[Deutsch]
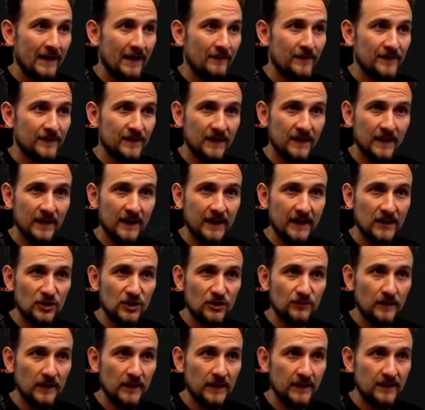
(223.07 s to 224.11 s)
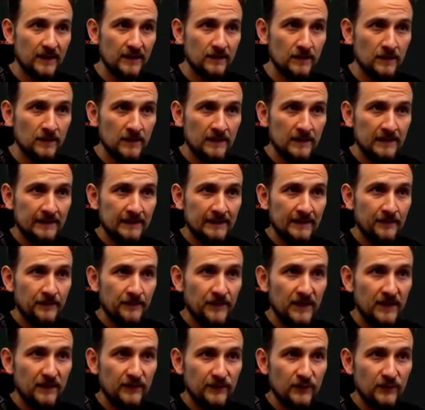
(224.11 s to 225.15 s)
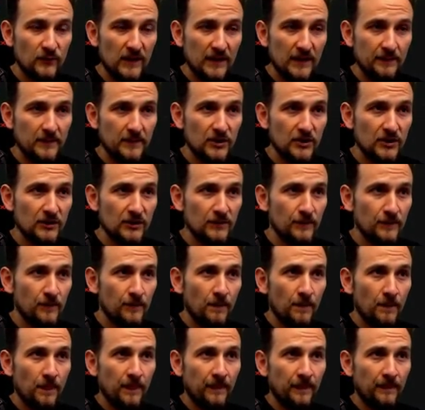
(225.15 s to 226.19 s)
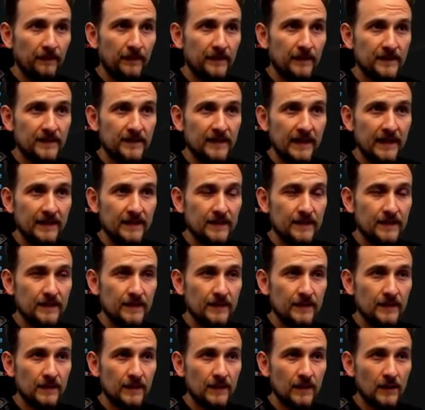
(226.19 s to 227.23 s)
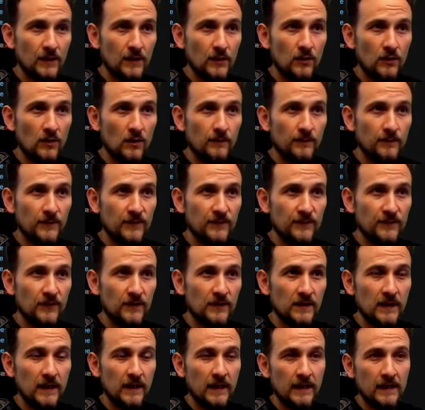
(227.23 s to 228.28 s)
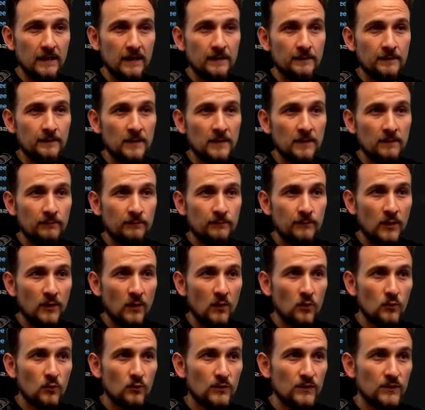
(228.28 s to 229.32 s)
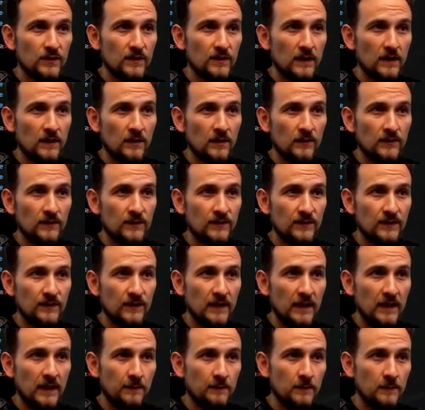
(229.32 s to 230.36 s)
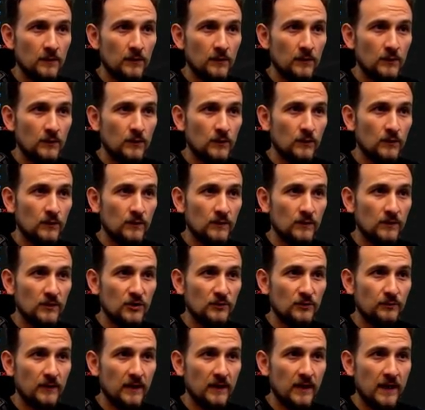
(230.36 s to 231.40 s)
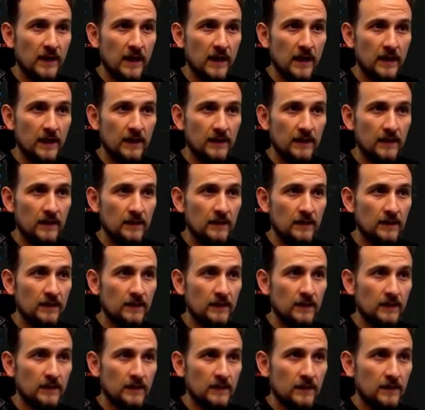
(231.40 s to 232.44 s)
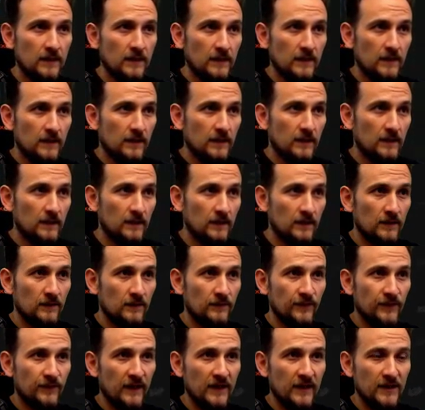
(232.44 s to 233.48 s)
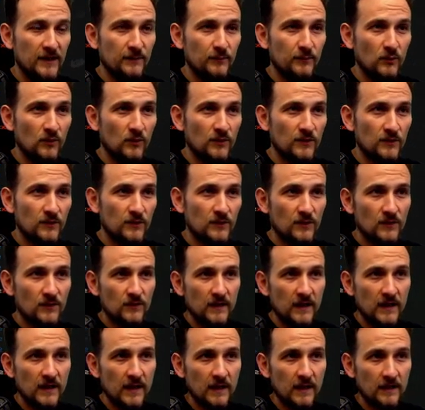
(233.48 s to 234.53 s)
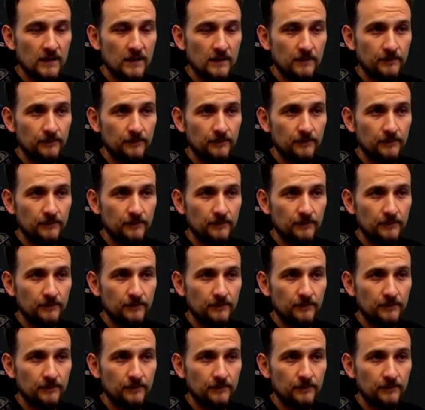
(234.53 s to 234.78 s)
was ich reinschmeiße. Die Futtermische. Das Ganze kommt von einem Post aus dem russischsprachigen äh, Facebook sozusagen